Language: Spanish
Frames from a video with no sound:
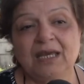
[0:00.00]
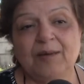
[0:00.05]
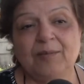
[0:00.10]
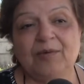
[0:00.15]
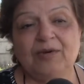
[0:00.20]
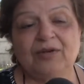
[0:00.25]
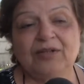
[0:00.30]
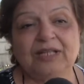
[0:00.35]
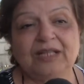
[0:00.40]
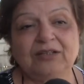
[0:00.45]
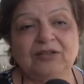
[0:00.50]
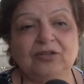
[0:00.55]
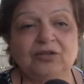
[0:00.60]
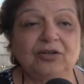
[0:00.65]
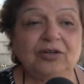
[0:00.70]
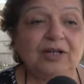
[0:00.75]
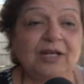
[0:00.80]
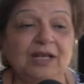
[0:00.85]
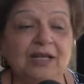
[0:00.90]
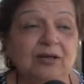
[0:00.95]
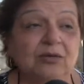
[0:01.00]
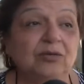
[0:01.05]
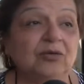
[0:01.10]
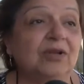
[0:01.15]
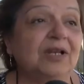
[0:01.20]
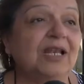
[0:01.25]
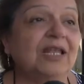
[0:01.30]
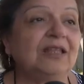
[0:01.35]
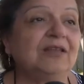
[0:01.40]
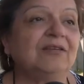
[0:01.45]
Por lo tanto, la
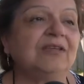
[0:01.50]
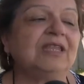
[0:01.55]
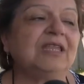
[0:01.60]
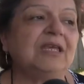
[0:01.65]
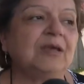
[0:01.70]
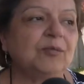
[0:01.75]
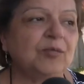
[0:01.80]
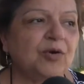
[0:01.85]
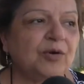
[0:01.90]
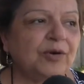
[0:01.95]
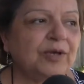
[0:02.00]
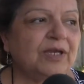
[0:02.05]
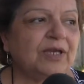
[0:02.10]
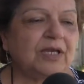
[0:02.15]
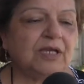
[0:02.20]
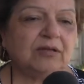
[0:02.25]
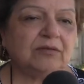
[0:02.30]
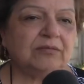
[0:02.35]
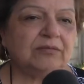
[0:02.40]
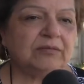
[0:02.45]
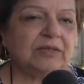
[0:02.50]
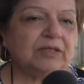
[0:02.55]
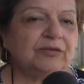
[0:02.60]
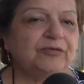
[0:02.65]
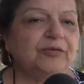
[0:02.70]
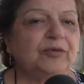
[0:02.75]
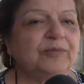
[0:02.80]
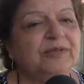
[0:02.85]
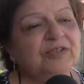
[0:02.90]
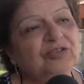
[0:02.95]
reunión la dividimos en
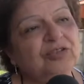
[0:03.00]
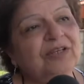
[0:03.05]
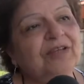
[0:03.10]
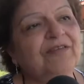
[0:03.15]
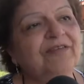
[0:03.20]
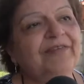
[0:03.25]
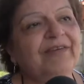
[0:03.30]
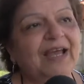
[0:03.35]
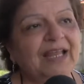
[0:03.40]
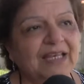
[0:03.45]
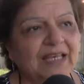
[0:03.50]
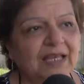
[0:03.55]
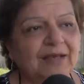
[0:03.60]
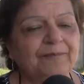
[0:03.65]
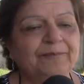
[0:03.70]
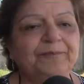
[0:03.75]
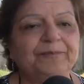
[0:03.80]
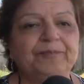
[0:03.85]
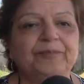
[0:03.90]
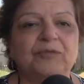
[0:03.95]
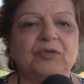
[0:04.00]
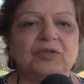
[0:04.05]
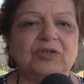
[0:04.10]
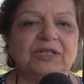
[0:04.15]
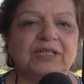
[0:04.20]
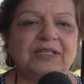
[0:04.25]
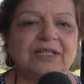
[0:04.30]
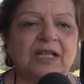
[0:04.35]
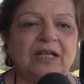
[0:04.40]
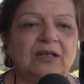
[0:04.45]
informaciones varias
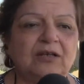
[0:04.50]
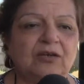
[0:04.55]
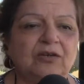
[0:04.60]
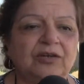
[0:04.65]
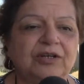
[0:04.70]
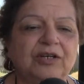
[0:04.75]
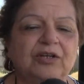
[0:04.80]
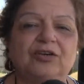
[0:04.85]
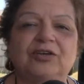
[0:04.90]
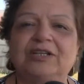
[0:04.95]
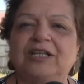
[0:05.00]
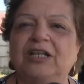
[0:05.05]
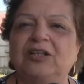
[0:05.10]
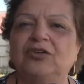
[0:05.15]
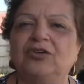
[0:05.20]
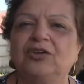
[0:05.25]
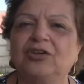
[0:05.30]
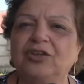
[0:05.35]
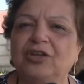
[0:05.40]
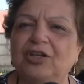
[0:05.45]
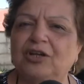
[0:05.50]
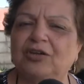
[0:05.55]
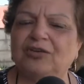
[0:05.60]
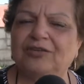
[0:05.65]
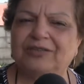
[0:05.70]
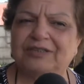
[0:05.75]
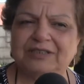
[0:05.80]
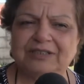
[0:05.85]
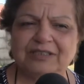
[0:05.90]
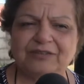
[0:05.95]
donde están los recordatorios de los
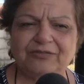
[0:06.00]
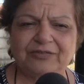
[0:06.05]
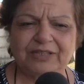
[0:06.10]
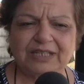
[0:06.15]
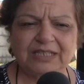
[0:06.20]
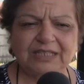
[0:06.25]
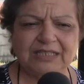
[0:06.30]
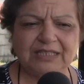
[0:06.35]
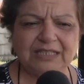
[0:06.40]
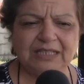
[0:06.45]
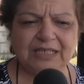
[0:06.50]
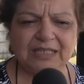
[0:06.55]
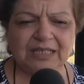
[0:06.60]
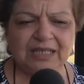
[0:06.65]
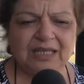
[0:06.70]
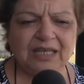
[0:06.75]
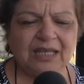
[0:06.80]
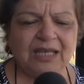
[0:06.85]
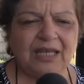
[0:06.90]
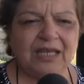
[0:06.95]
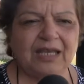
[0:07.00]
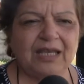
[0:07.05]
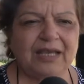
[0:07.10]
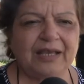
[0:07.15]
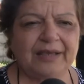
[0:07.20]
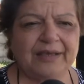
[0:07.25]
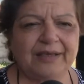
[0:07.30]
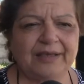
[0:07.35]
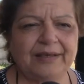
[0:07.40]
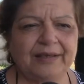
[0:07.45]
diferentes
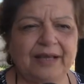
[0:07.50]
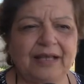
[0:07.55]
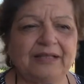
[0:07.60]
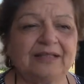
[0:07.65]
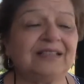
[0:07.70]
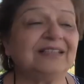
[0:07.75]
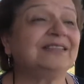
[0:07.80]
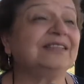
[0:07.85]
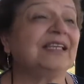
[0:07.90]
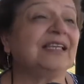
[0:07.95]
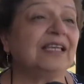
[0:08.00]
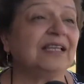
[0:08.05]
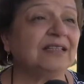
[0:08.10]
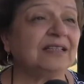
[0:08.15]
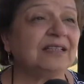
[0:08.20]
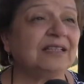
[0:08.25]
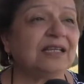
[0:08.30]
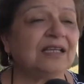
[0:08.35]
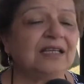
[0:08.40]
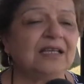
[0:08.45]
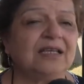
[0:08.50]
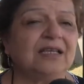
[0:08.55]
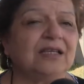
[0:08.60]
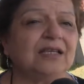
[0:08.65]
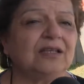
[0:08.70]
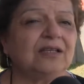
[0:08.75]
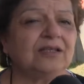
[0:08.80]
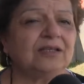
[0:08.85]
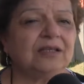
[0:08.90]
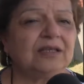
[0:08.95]
eh, antecedentes
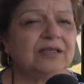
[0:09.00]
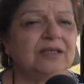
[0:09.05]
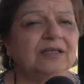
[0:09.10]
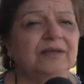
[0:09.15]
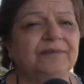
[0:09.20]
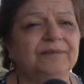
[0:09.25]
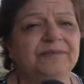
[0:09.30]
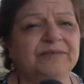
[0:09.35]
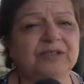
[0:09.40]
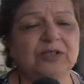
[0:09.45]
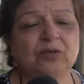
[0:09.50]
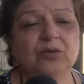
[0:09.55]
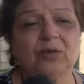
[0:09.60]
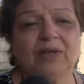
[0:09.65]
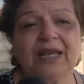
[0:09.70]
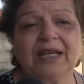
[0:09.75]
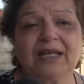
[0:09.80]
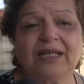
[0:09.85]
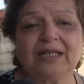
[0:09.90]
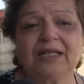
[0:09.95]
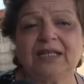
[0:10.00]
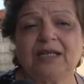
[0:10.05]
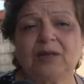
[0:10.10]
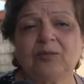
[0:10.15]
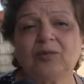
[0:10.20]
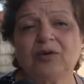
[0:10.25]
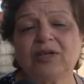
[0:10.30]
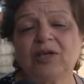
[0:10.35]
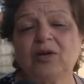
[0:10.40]
y, circulares que tenemos